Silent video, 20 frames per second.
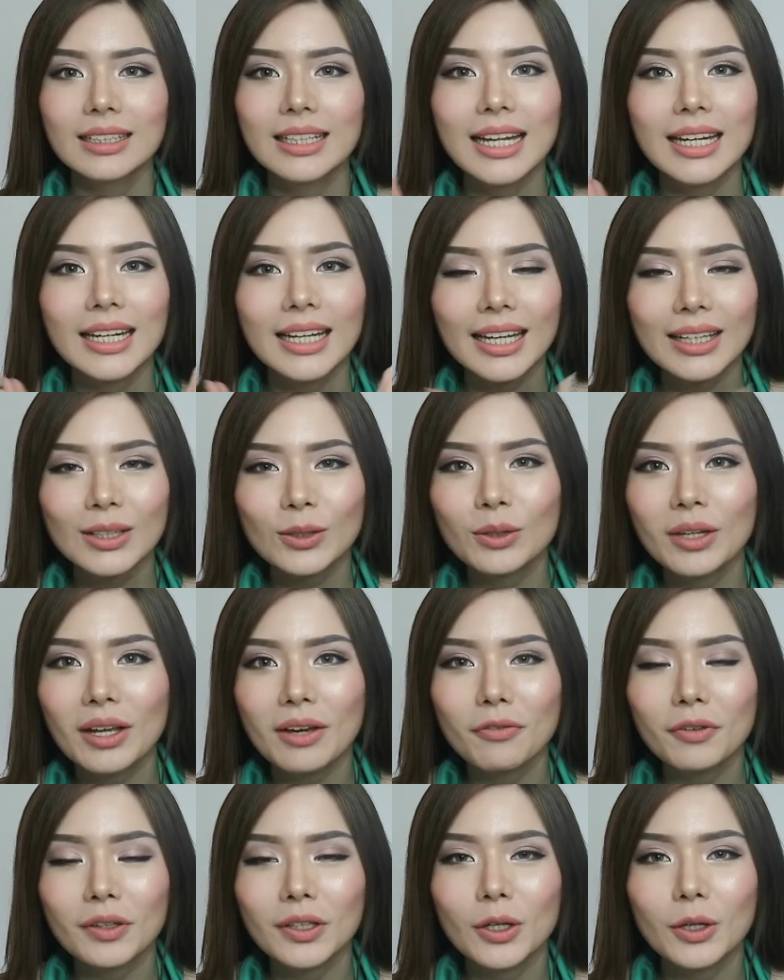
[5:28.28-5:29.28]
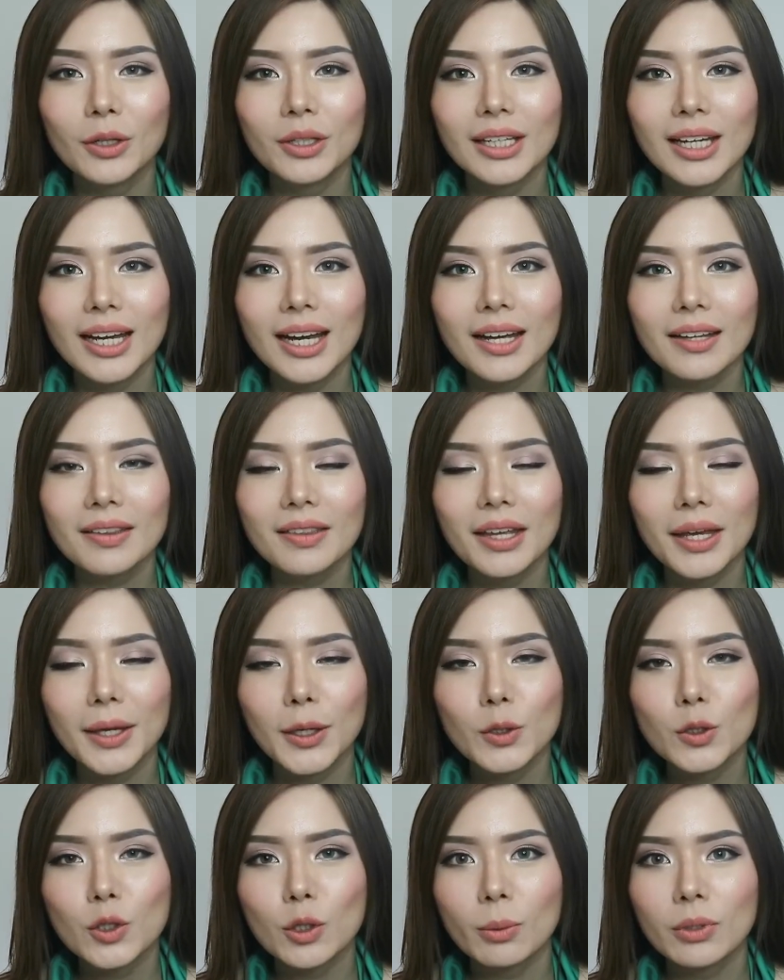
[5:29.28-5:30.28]
Dan itu dia videonya. Thank
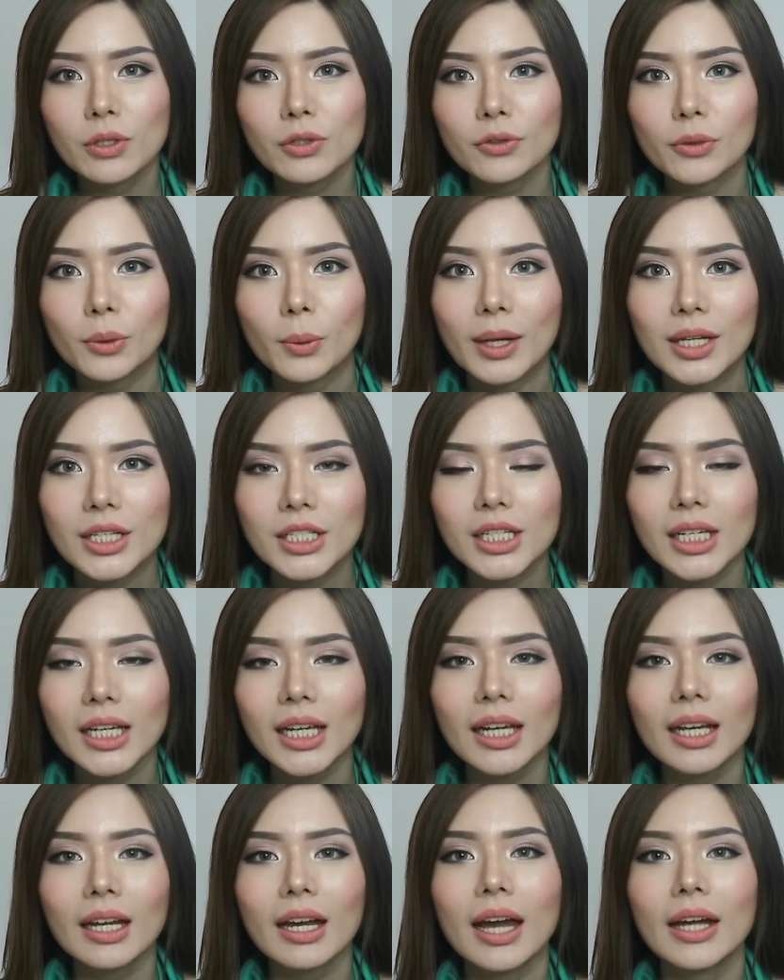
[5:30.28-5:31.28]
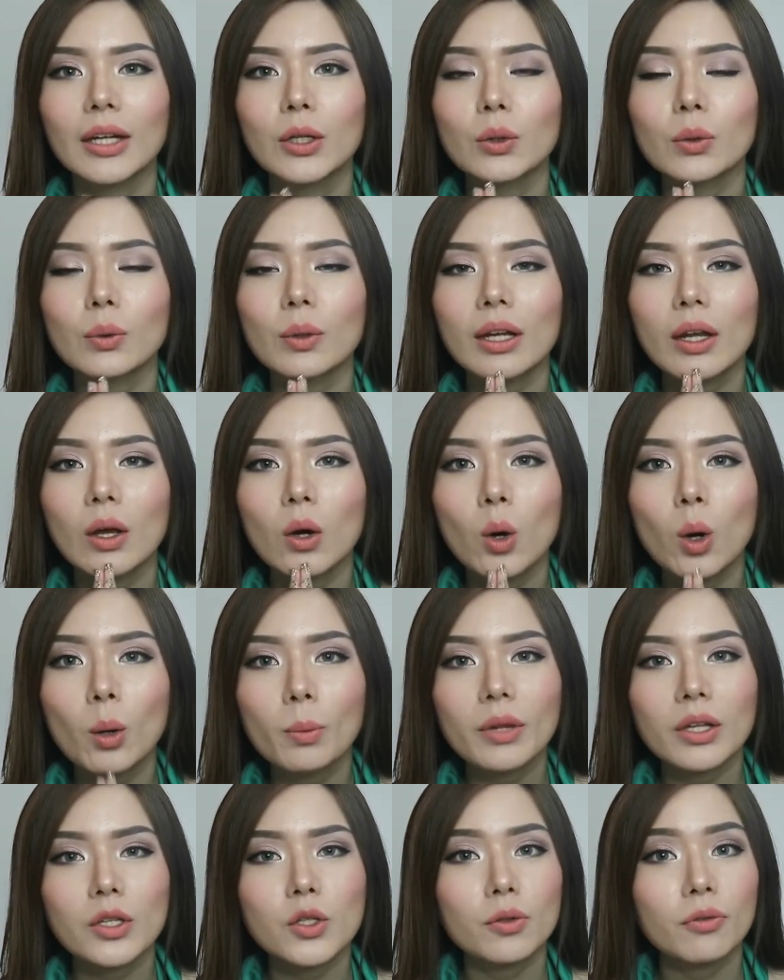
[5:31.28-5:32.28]
you so much for watching. I do really hope
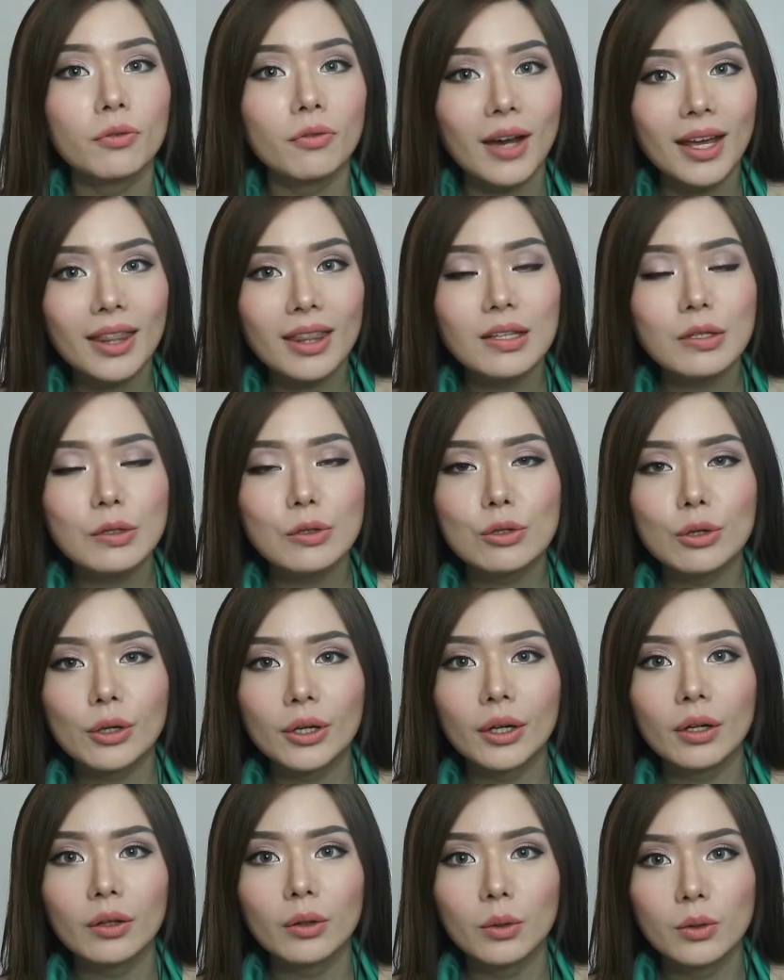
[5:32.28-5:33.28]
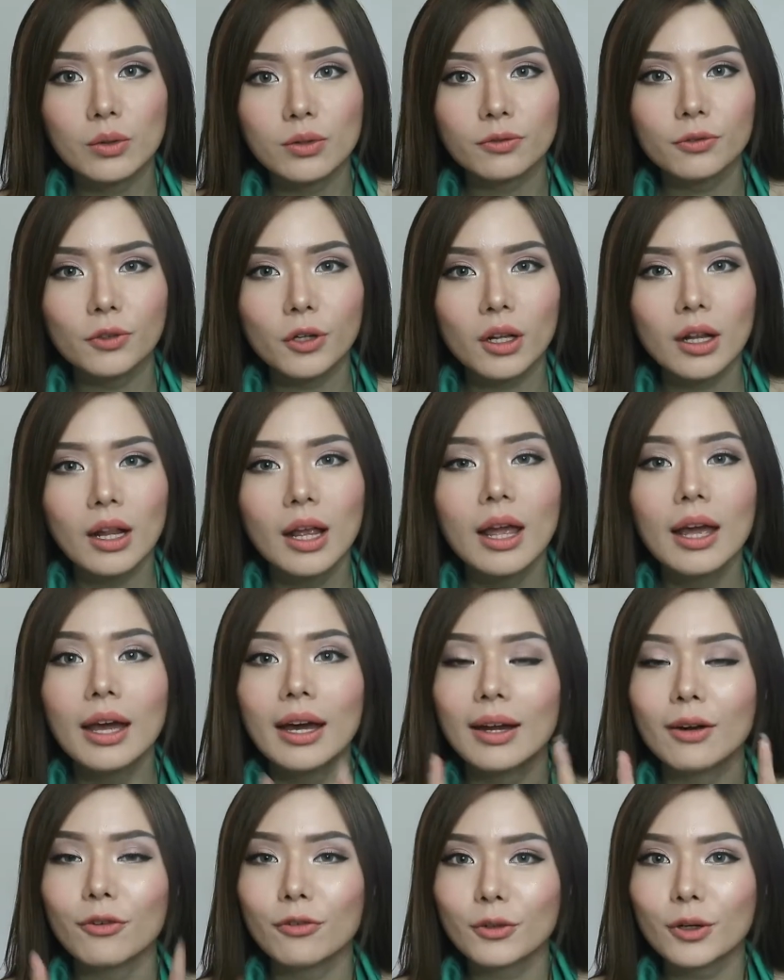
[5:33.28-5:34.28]
that you find this tutorial useful.
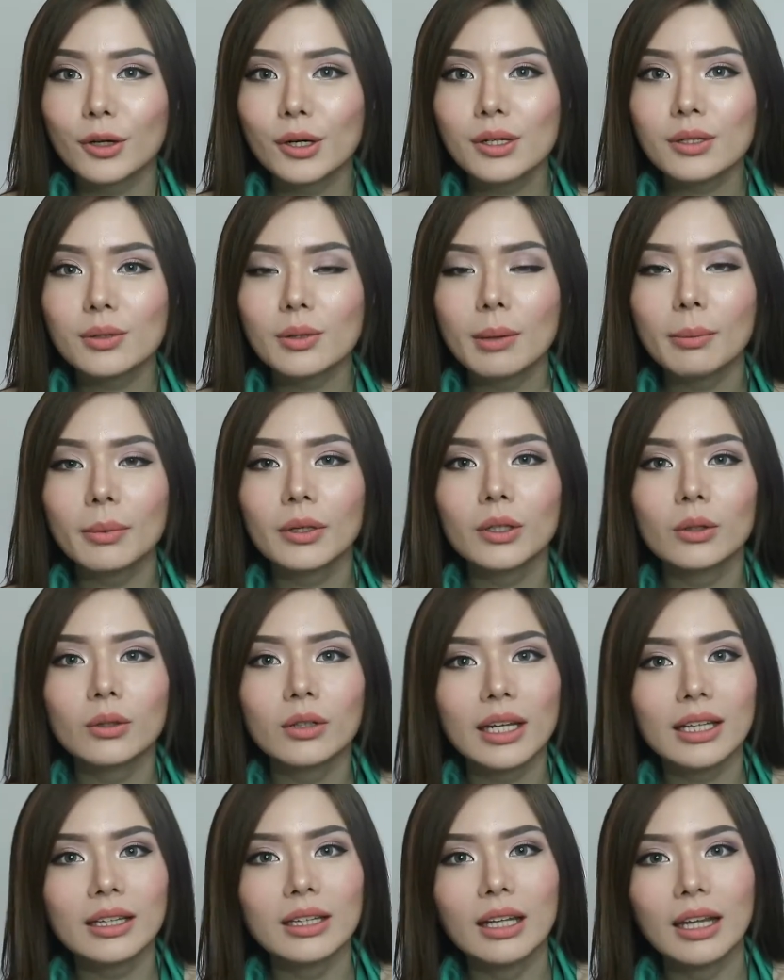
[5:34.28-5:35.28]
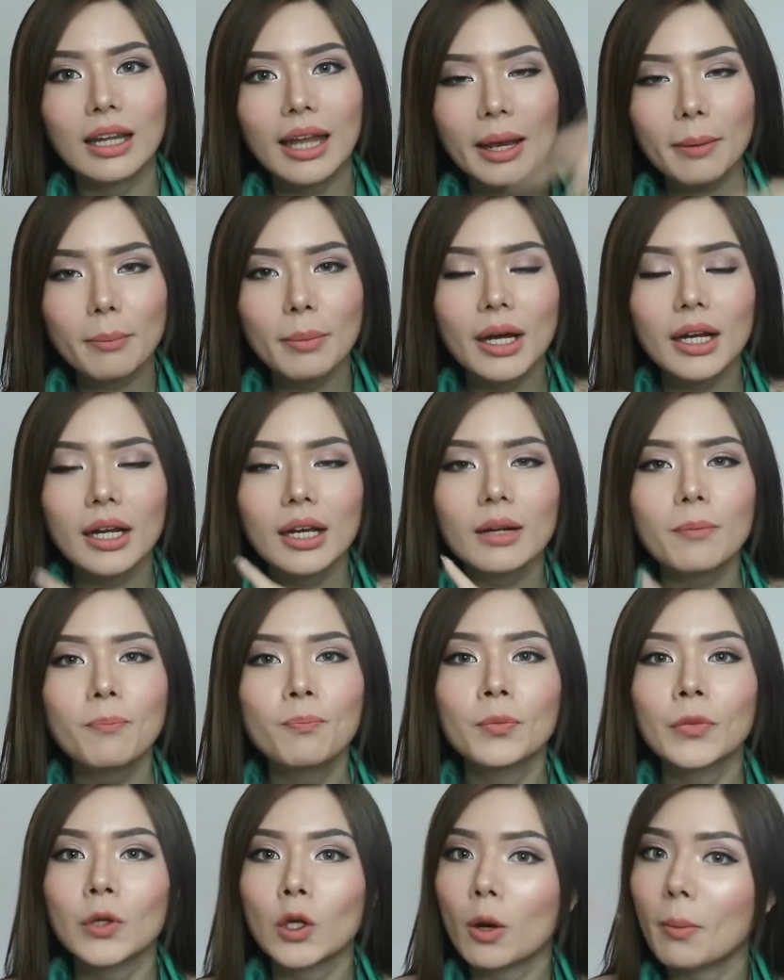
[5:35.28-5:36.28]
And of course, remember to click the like button.
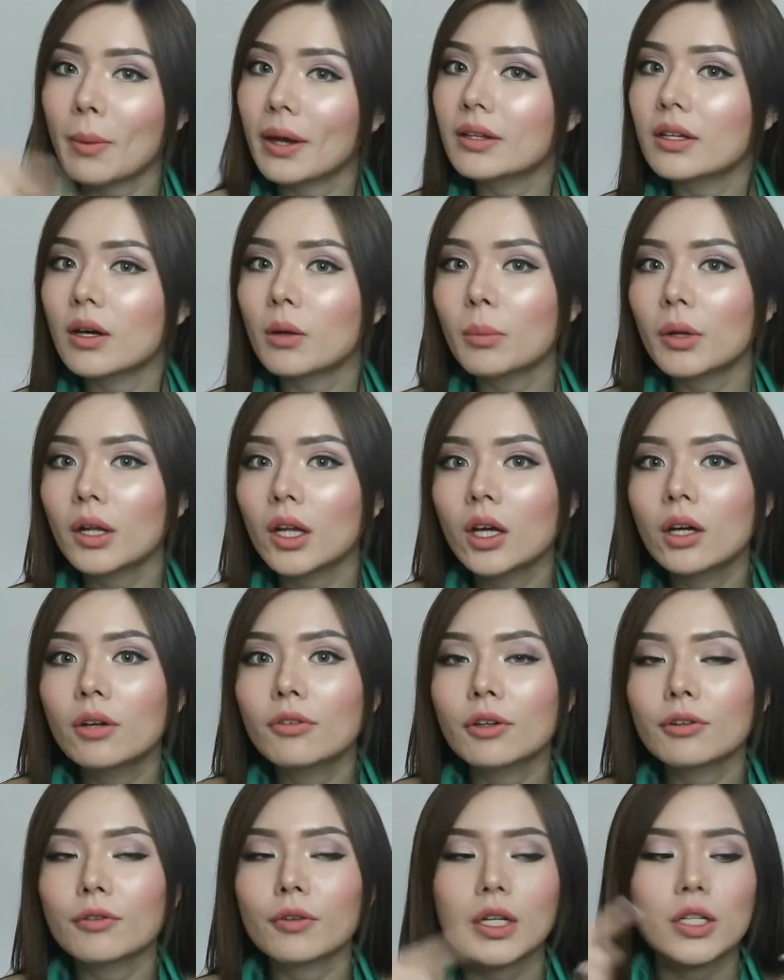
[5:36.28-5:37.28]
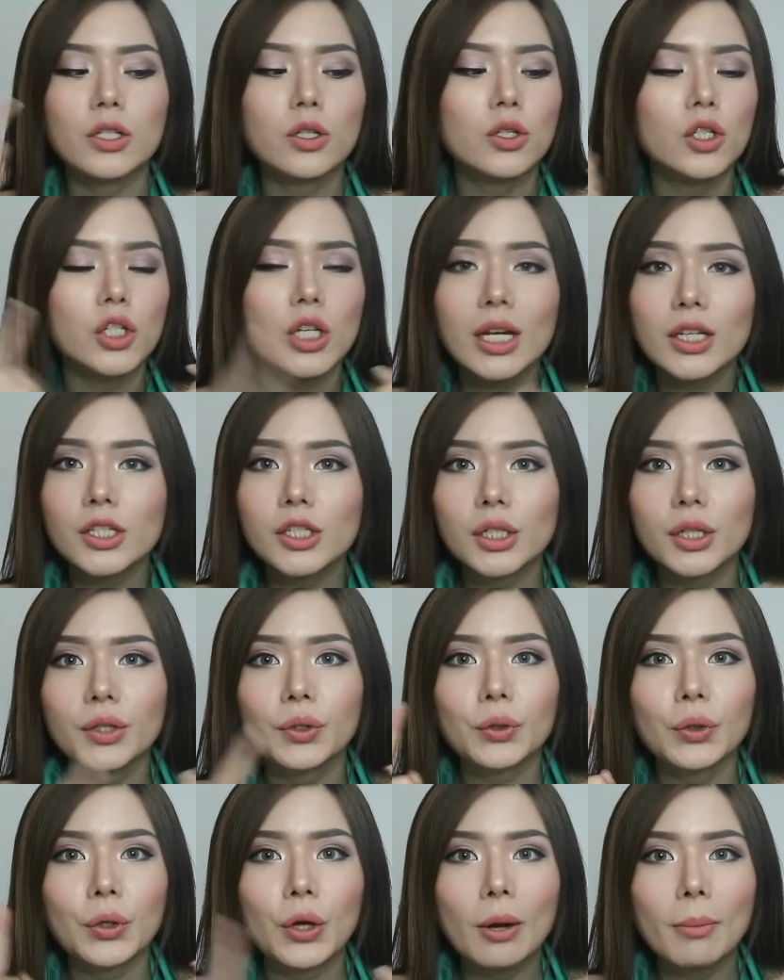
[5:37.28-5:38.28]
Comment down below if you have any
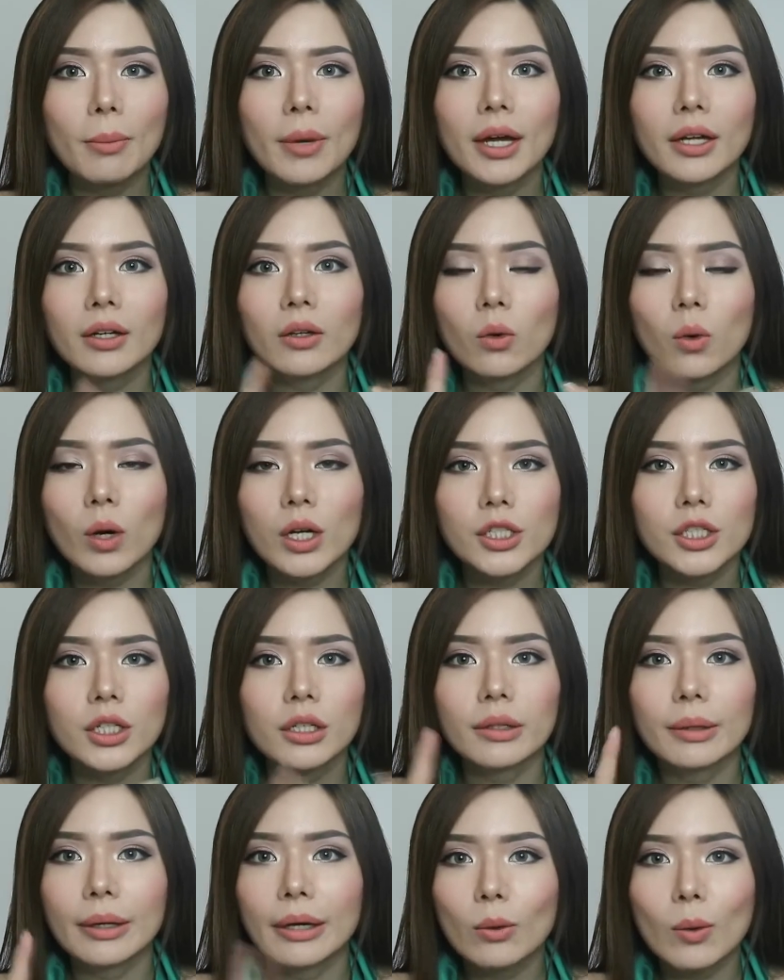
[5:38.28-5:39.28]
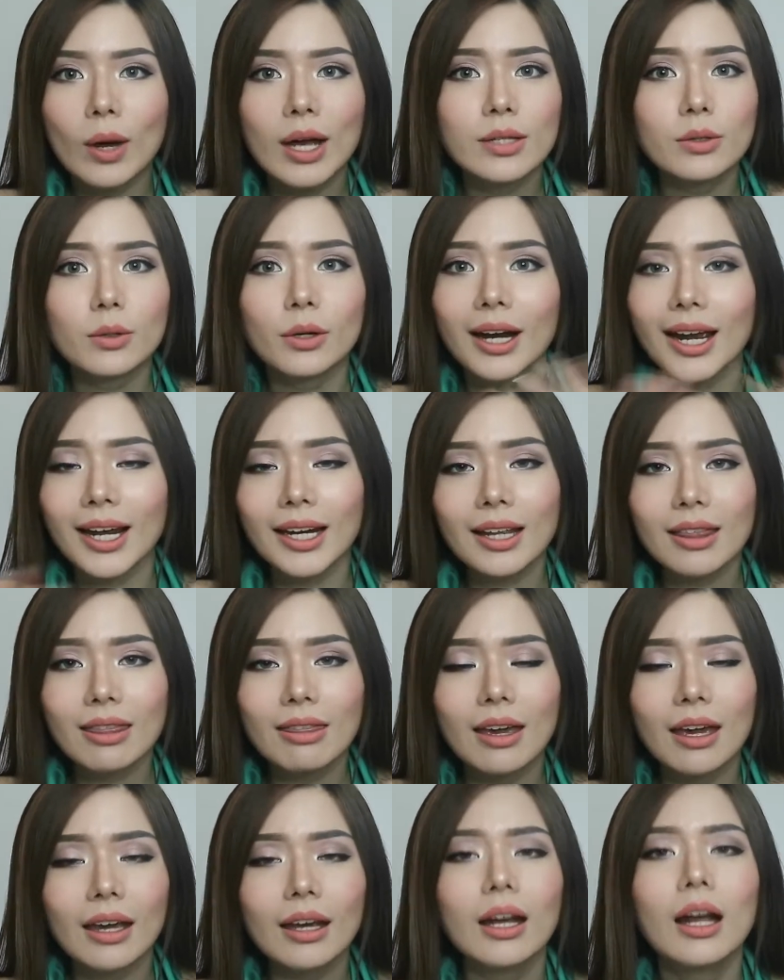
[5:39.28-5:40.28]
suggestion, comment, question, request, or
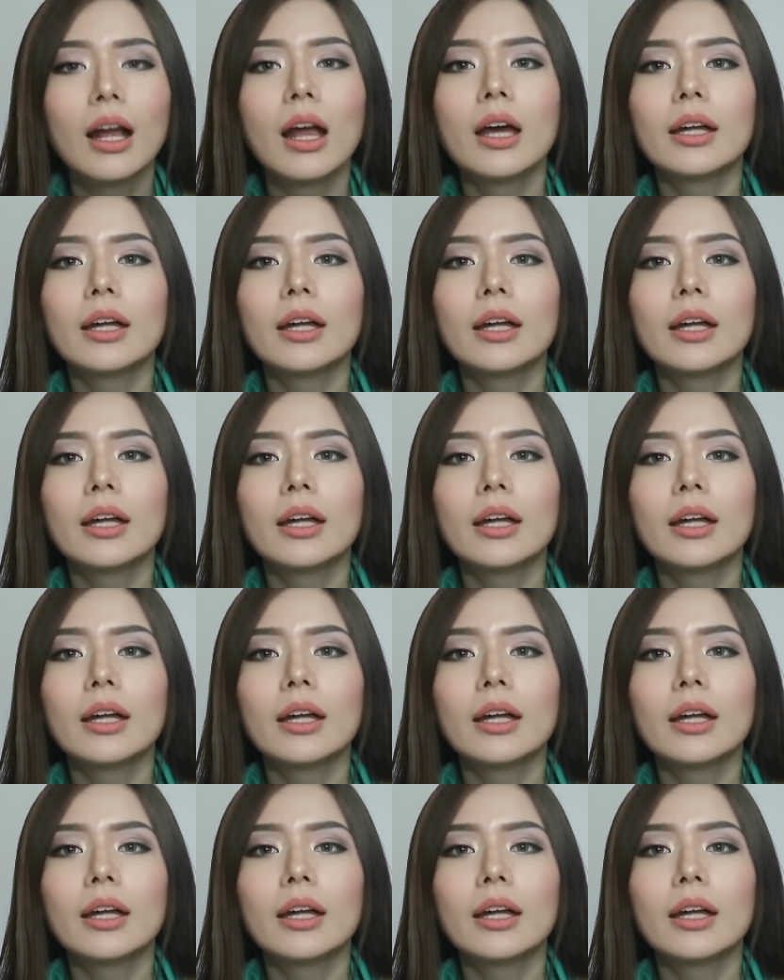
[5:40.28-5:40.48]
anything.